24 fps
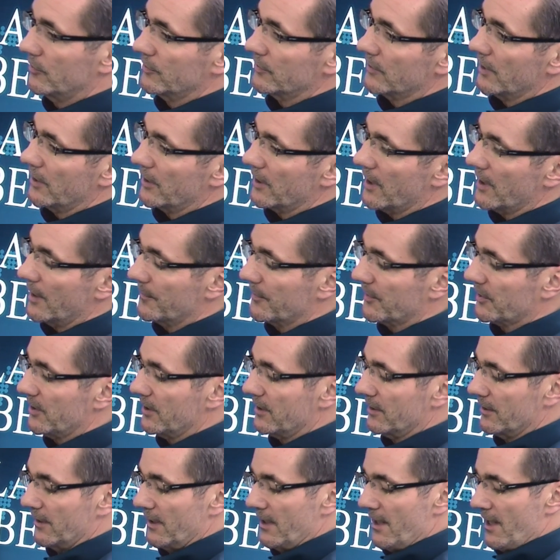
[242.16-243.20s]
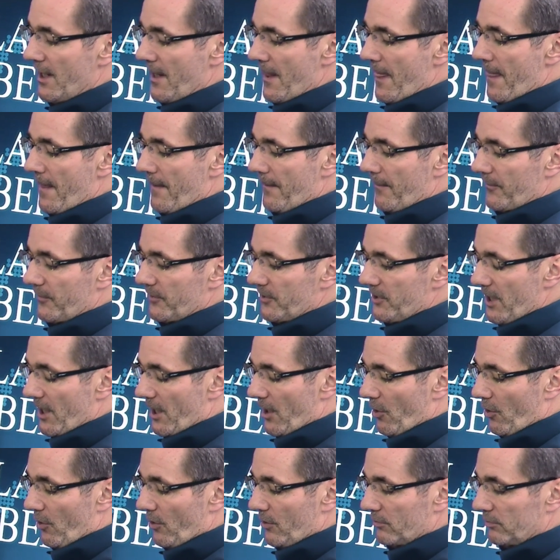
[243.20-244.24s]
da gab es Dinge, die ja
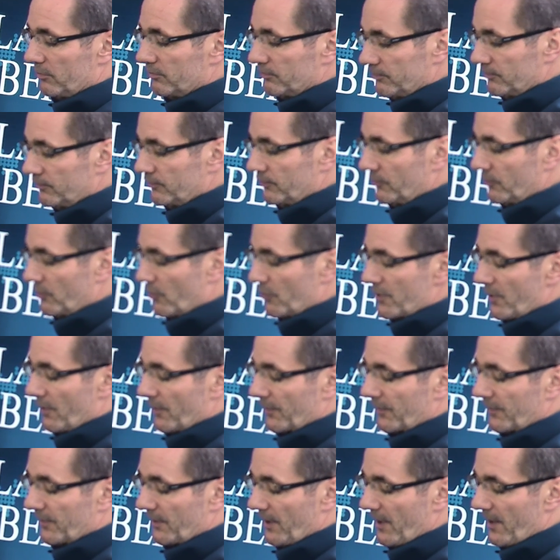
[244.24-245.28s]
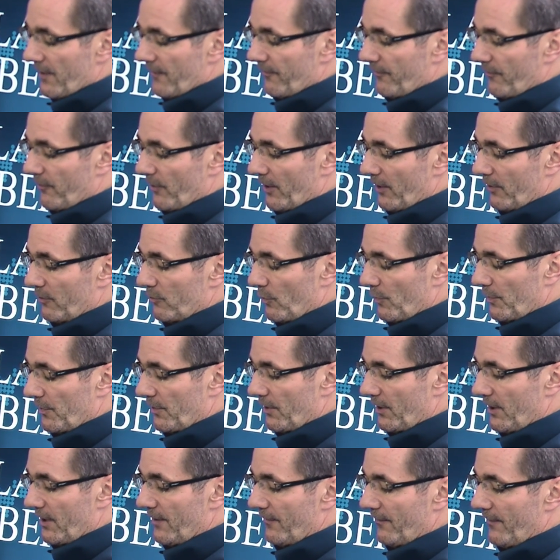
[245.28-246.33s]
auch durchaus rele große
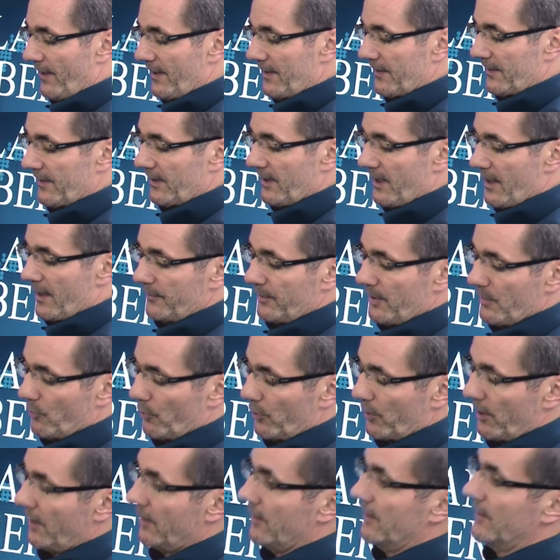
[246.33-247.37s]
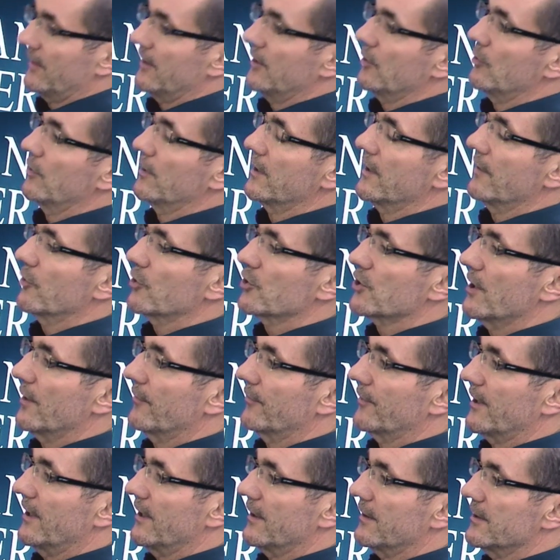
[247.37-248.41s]
Relevanz haben. Die Modernisierung der
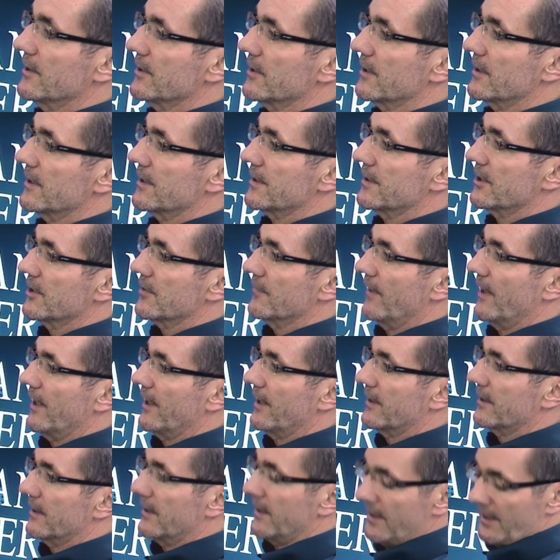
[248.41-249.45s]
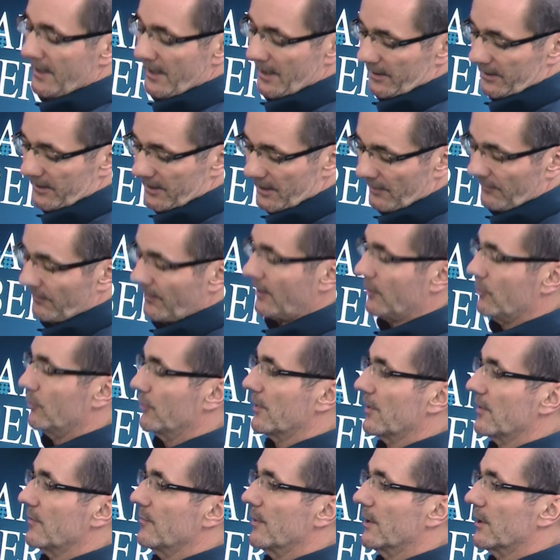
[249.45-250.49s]
Wirtschaft geht nicht richtig weiter, die Entwicklung
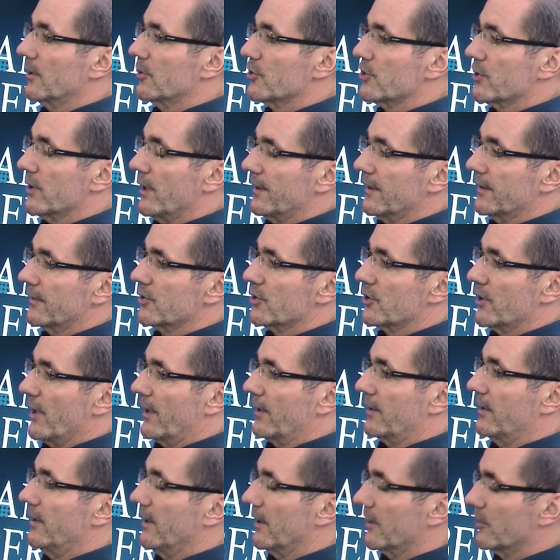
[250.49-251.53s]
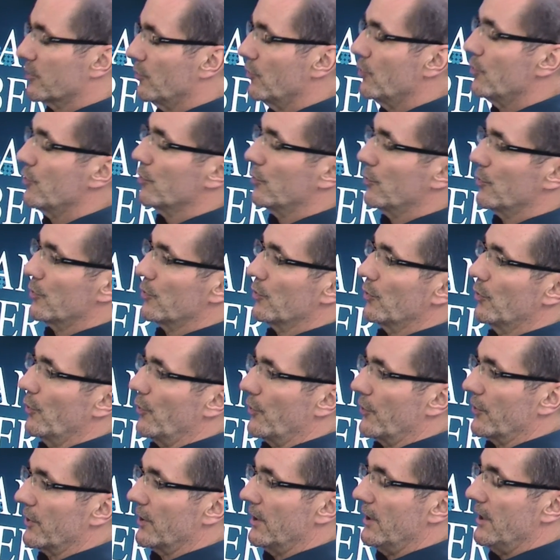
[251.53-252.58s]
des Mittelstandes stagniert und, und,
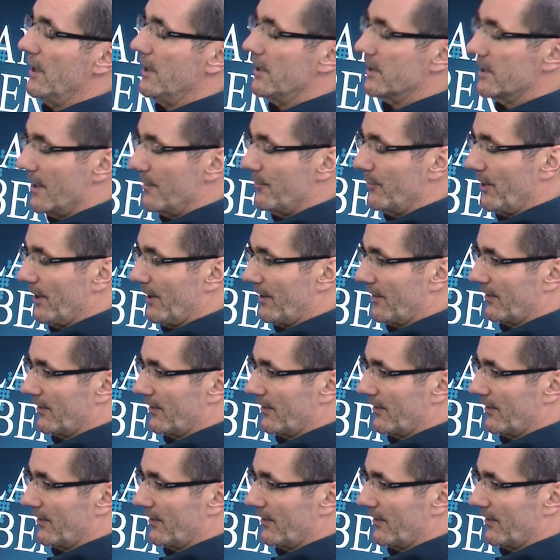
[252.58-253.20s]
und. Ich habe jetzt